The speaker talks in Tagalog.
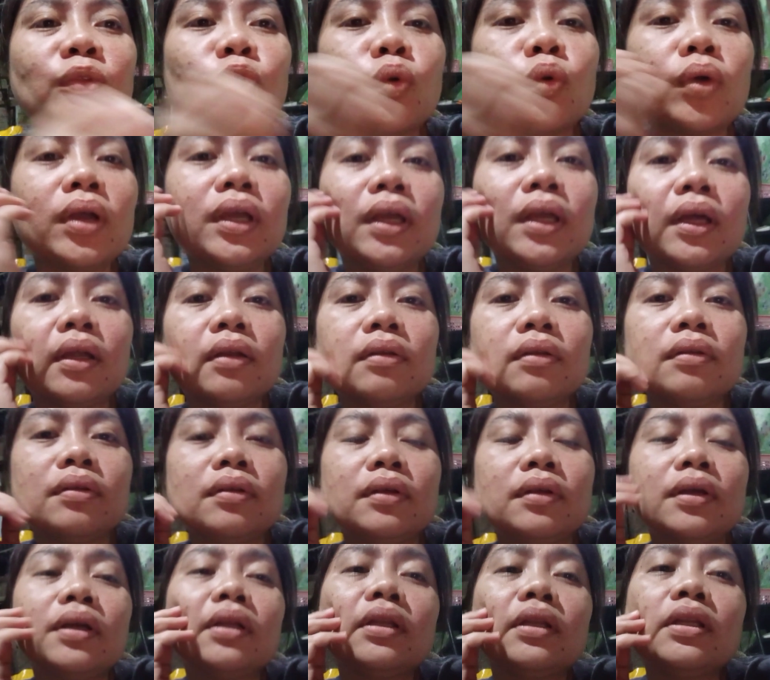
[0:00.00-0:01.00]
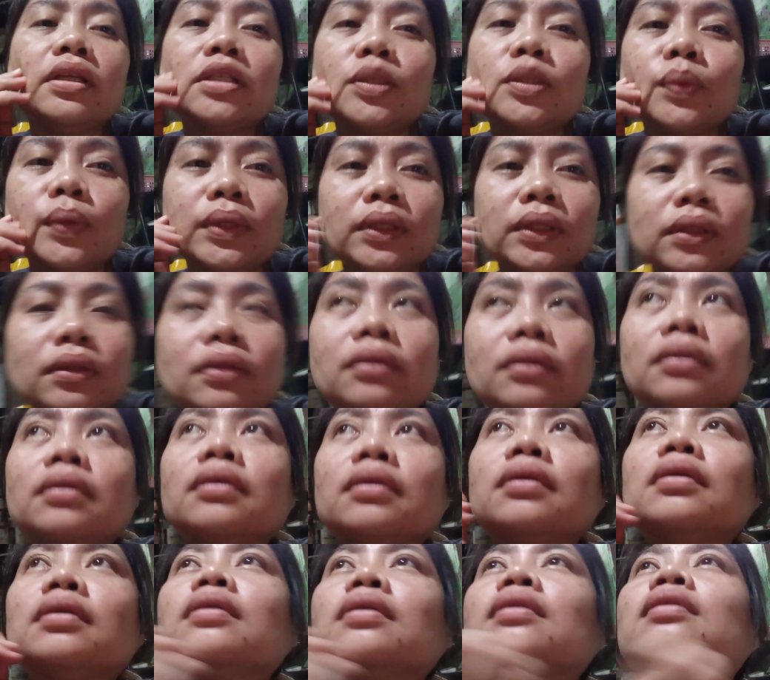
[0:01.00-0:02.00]
So, ayan. This week...
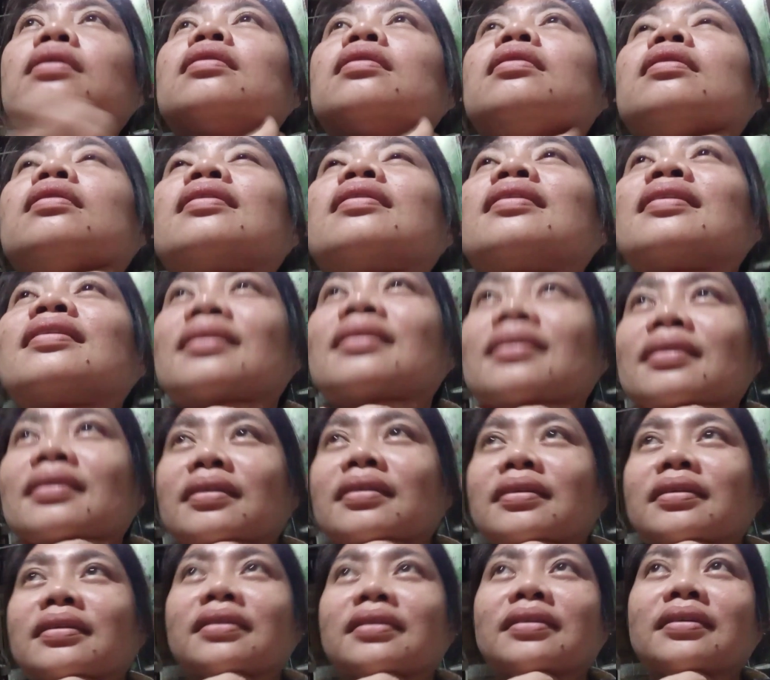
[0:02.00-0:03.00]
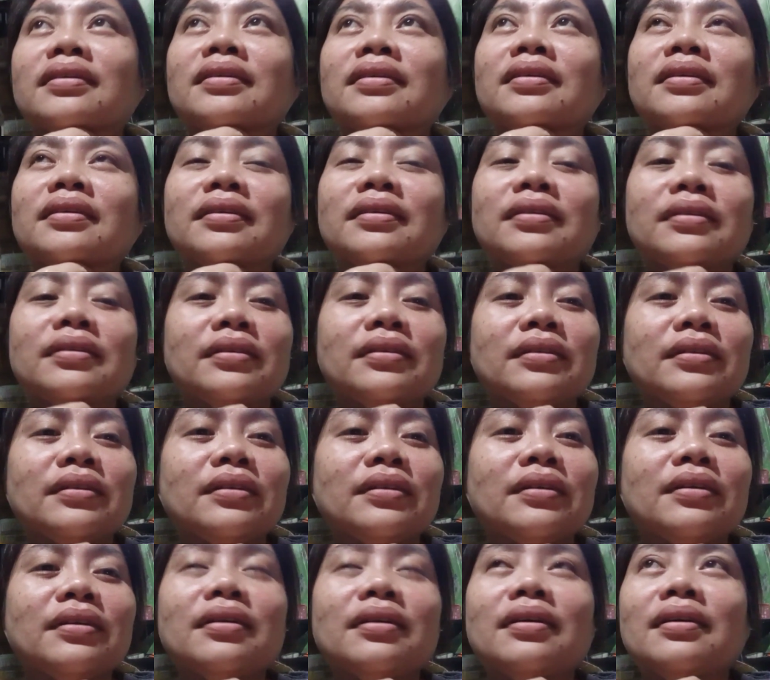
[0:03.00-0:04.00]
Ang channel sa katulong sa to,
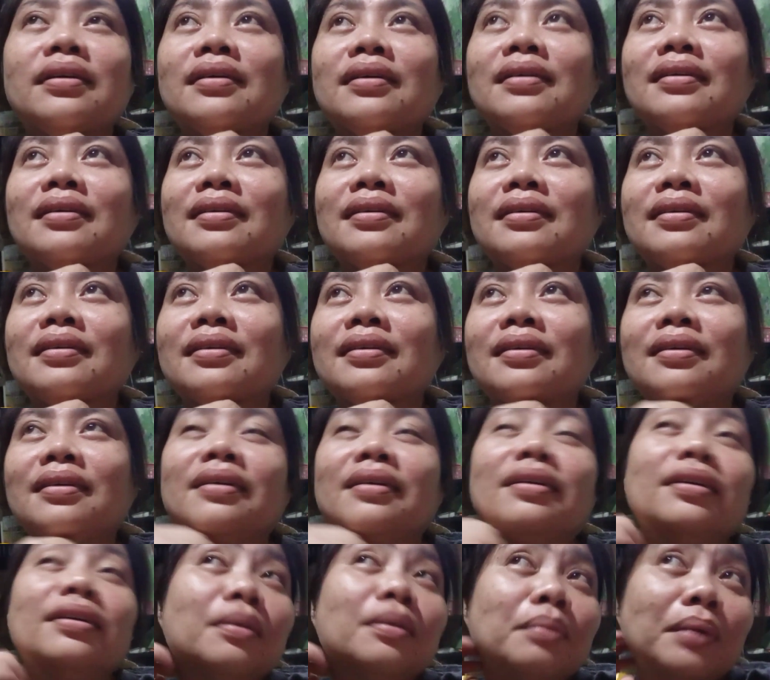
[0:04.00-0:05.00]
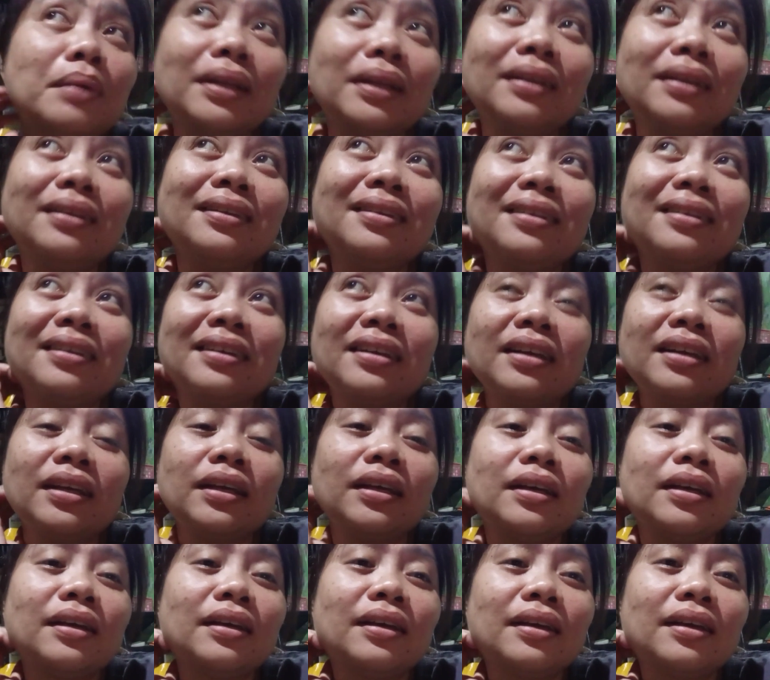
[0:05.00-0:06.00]
itong si mm.
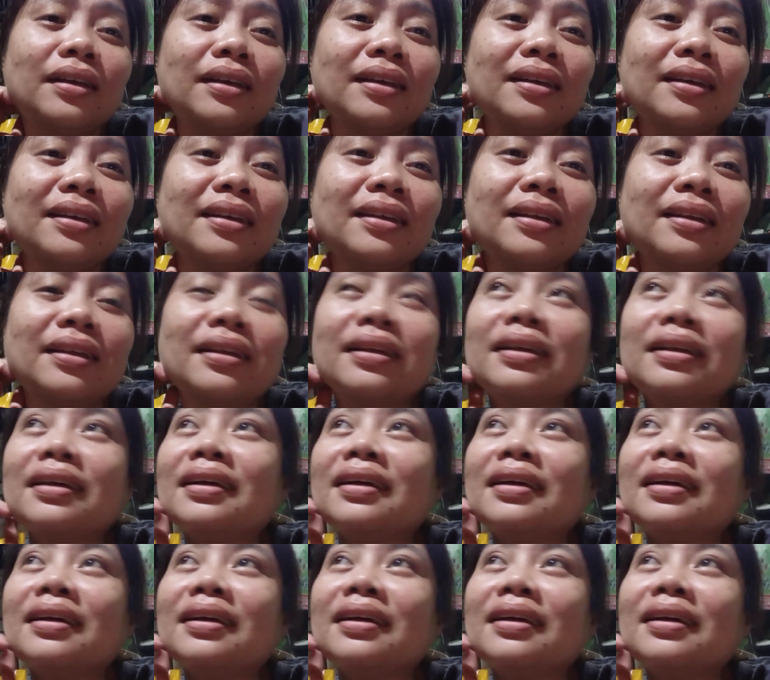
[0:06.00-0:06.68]
Yaoya manok.